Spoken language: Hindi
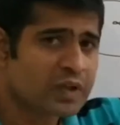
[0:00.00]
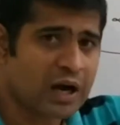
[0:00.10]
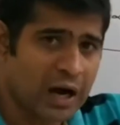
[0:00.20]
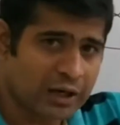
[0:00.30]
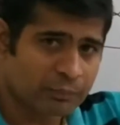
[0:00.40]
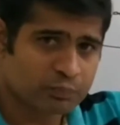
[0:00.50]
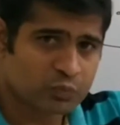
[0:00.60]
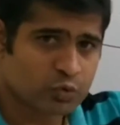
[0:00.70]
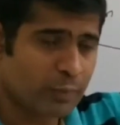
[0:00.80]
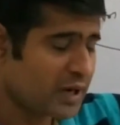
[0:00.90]
आर
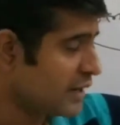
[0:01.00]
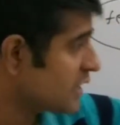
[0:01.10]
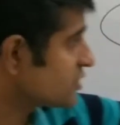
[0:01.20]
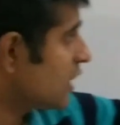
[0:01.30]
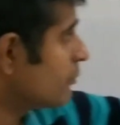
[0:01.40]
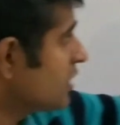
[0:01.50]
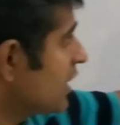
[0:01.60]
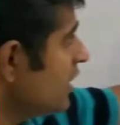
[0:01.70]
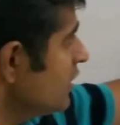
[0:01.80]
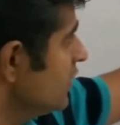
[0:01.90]
तो हमारा नेक्स्ट काम क्या
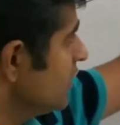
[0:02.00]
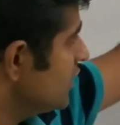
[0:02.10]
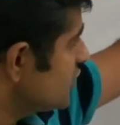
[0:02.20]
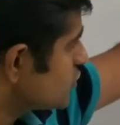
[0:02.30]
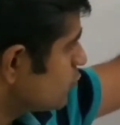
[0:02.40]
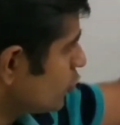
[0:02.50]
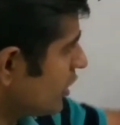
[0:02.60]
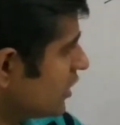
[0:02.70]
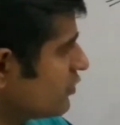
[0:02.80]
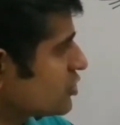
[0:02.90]
है इस पूरे
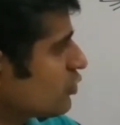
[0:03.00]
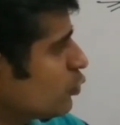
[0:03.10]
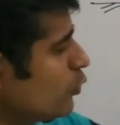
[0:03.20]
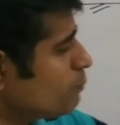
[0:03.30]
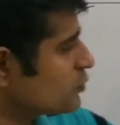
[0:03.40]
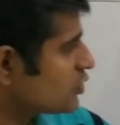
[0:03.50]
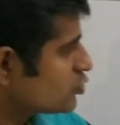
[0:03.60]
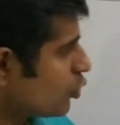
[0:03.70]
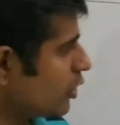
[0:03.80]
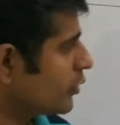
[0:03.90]
डेरिवेशन को
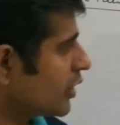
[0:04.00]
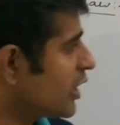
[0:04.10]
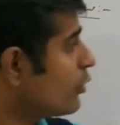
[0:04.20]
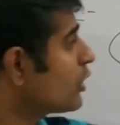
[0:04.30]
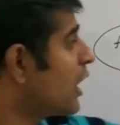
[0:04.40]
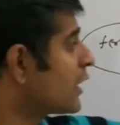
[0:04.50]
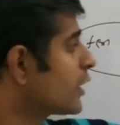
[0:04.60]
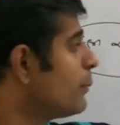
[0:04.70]
सॉल्व करना है और आर का